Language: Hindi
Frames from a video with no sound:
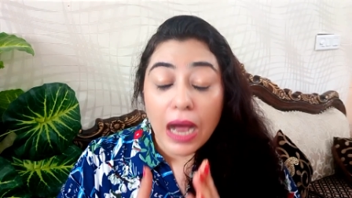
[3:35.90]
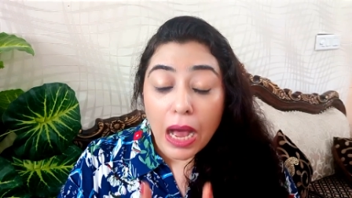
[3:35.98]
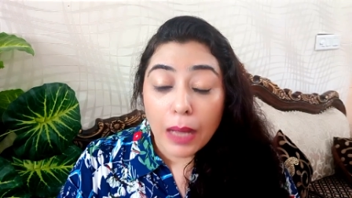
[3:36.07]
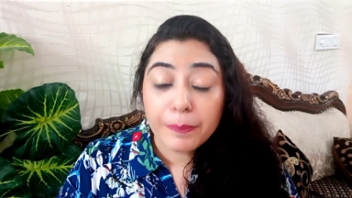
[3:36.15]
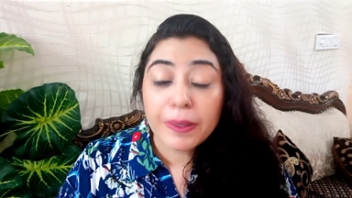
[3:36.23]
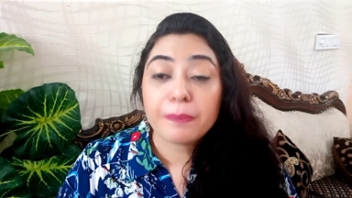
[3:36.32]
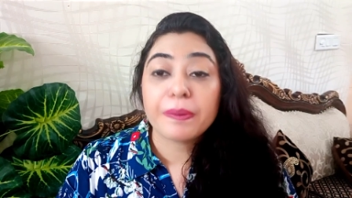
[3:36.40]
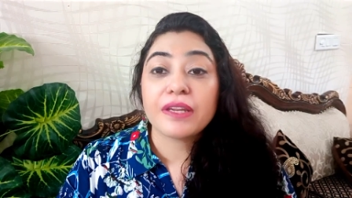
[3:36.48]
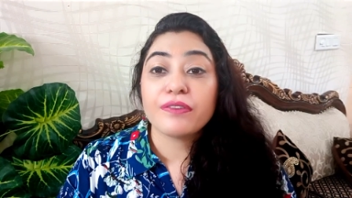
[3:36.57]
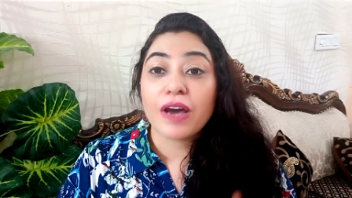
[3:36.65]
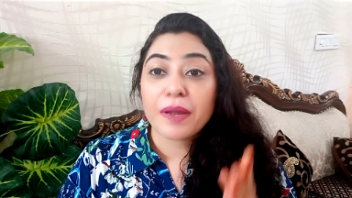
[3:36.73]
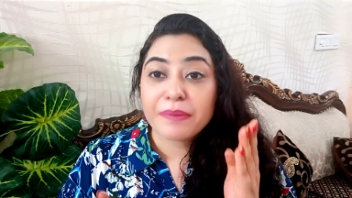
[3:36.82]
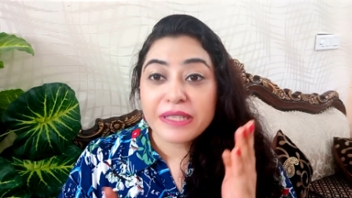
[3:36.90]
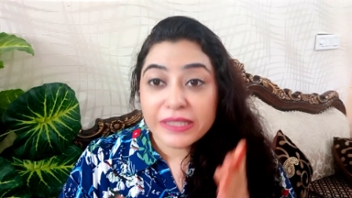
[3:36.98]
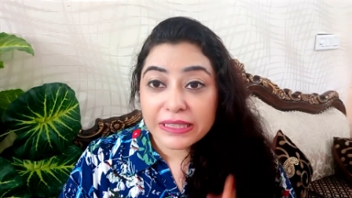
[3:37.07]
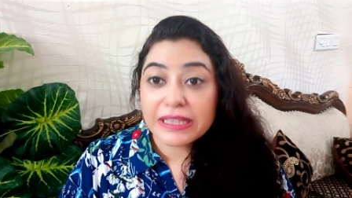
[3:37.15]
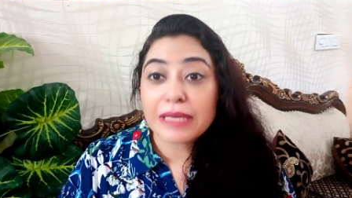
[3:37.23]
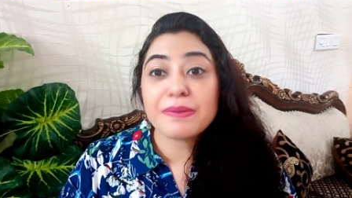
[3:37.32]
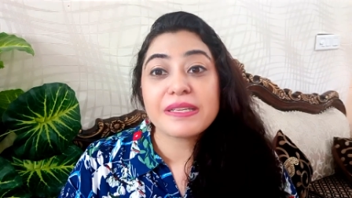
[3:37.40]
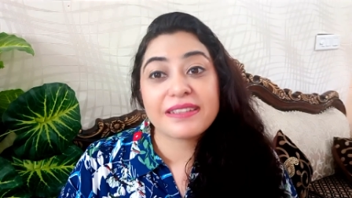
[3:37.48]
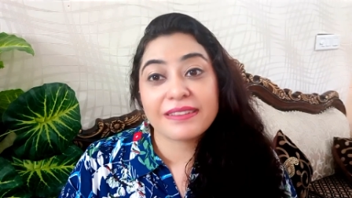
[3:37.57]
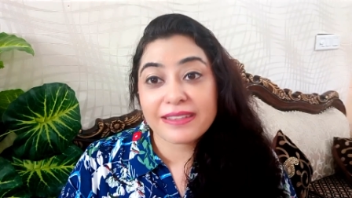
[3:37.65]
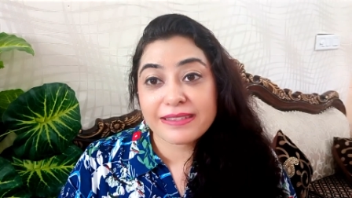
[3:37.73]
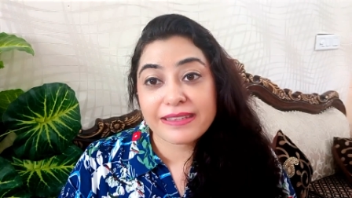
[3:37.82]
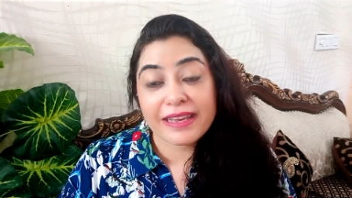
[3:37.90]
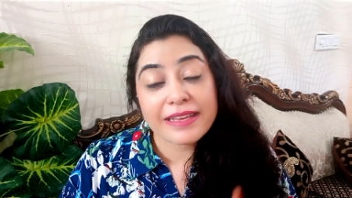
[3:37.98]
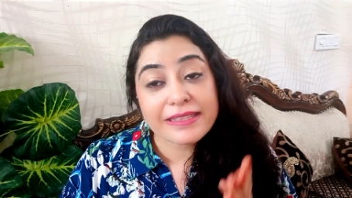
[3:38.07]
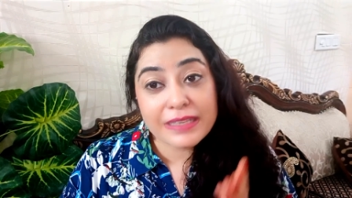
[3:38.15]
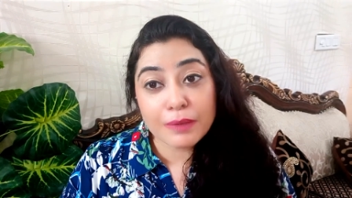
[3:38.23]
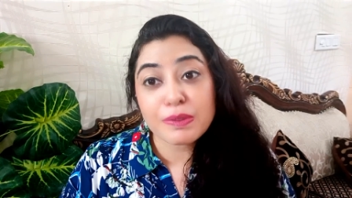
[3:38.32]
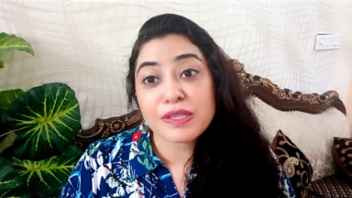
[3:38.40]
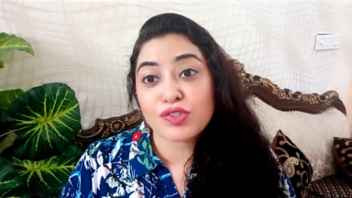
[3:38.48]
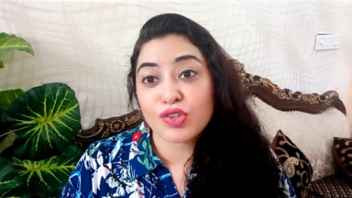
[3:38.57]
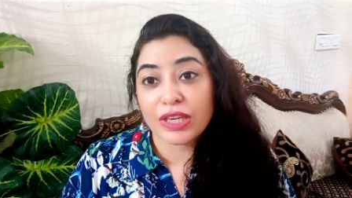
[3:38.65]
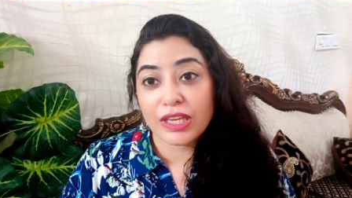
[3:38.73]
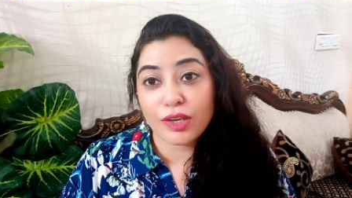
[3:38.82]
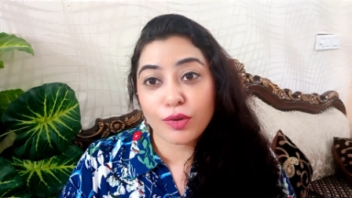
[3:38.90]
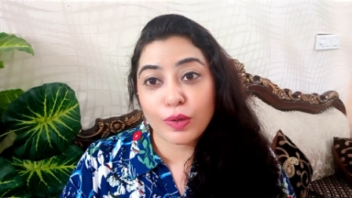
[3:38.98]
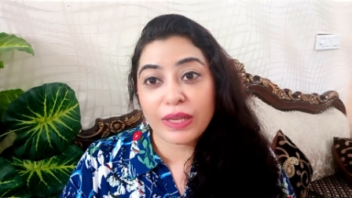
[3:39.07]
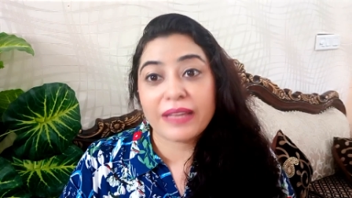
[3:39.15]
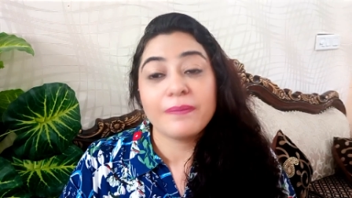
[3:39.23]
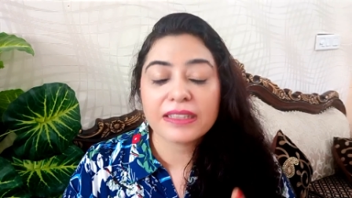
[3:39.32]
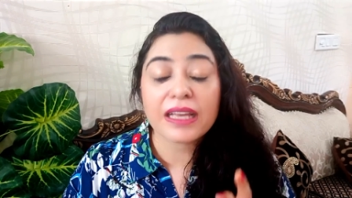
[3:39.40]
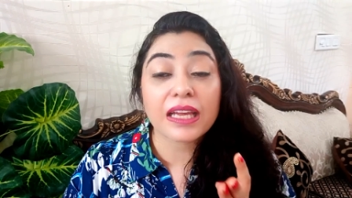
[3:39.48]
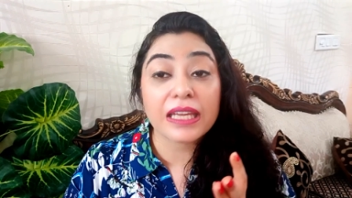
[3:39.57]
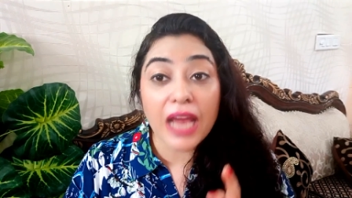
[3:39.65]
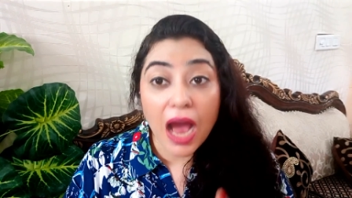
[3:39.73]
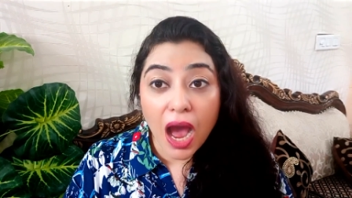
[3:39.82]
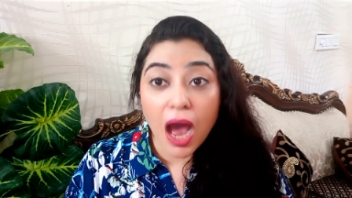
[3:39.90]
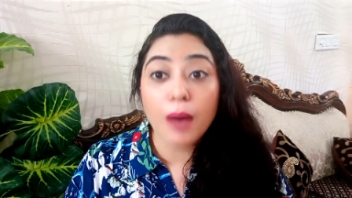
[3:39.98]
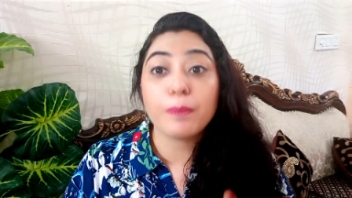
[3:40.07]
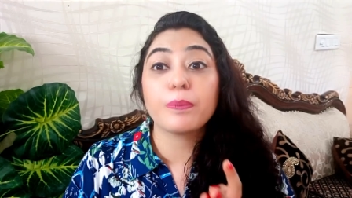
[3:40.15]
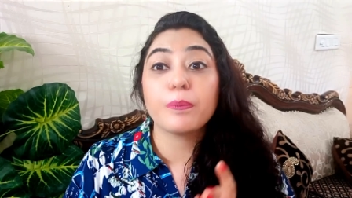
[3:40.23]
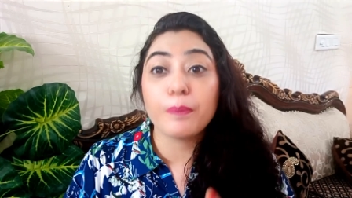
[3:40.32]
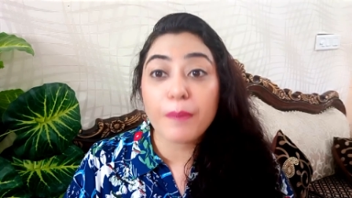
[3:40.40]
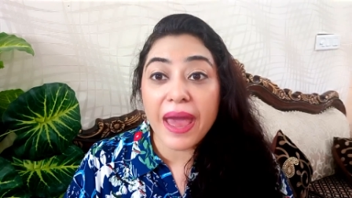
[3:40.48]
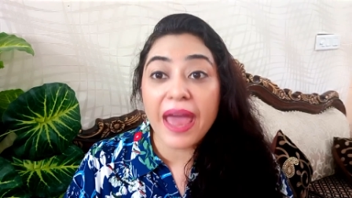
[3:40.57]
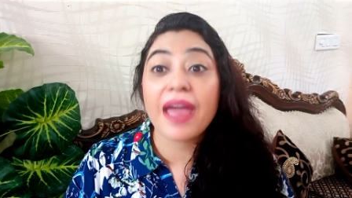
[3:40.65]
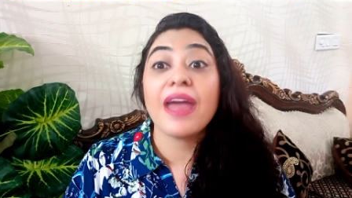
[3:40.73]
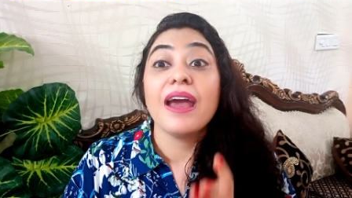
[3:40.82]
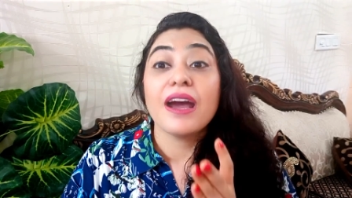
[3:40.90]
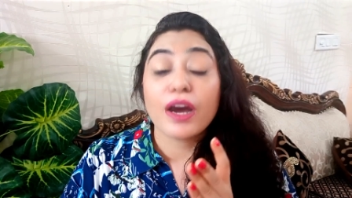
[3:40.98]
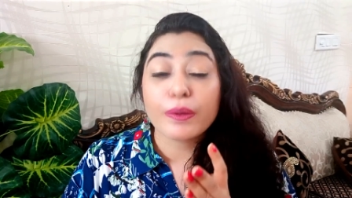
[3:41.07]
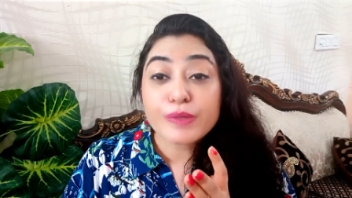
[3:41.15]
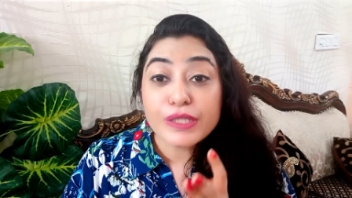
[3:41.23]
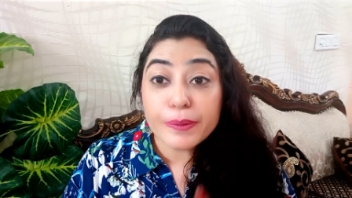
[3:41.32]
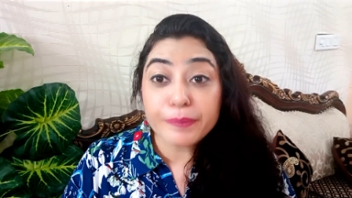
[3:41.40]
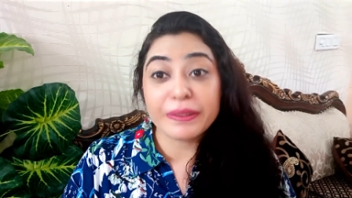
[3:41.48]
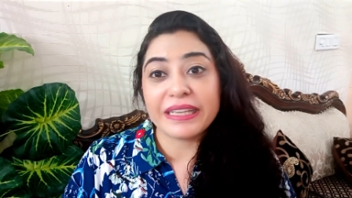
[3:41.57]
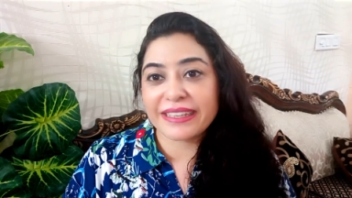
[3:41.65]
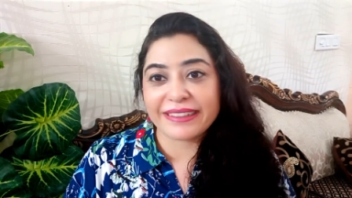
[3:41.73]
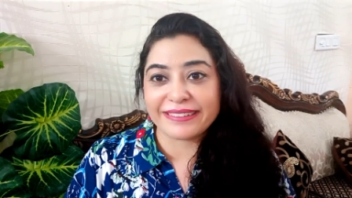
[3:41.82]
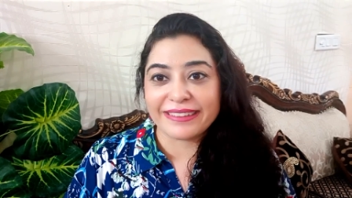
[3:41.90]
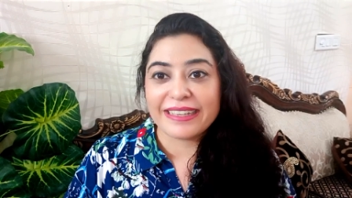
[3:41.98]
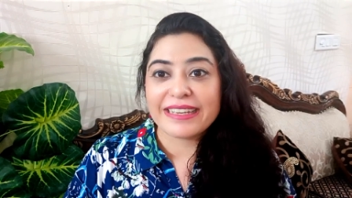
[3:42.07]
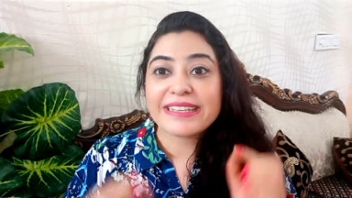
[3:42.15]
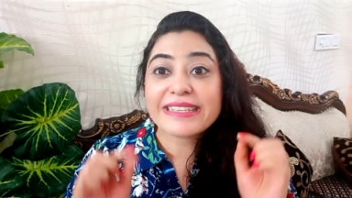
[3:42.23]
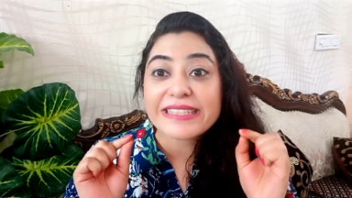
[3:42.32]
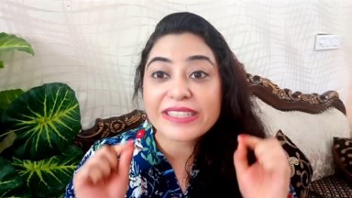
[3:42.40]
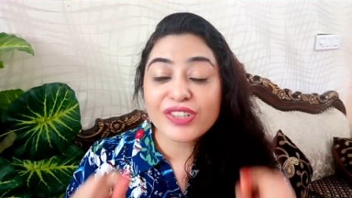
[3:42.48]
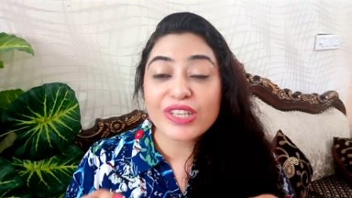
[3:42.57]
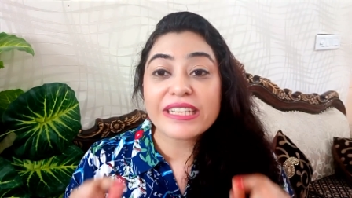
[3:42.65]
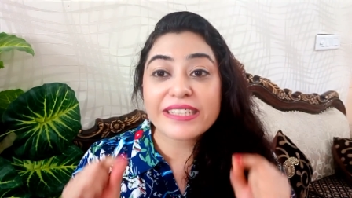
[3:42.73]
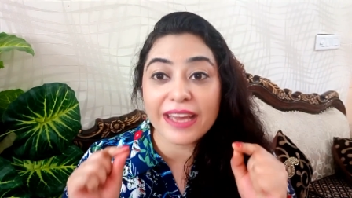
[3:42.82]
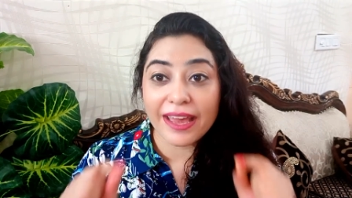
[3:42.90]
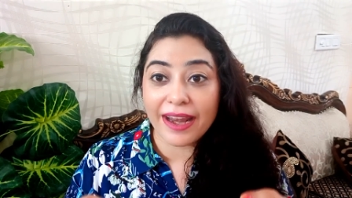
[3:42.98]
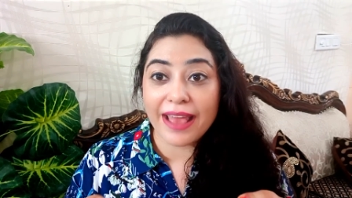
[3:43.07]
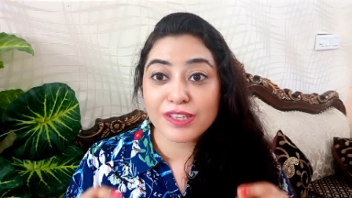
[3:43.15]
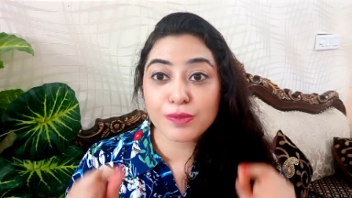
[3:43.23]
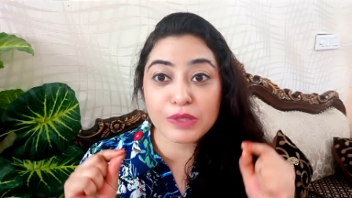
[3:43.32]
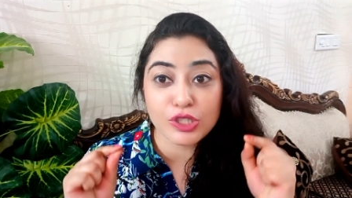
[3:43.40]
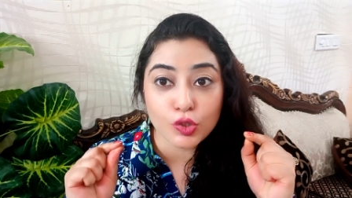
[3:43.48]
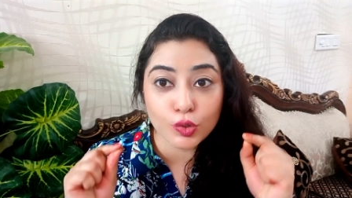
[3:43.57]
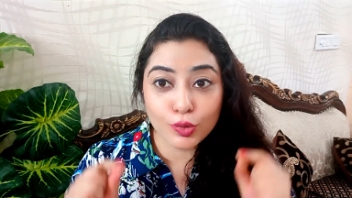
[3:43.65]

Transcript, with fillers: आपके परिवार में जितने भी सदस्य हैं सब इस ट्रेनिंग को लें ताकि आप मैं हम सब मिलकर इस स्ट्रीट हरासमेंट को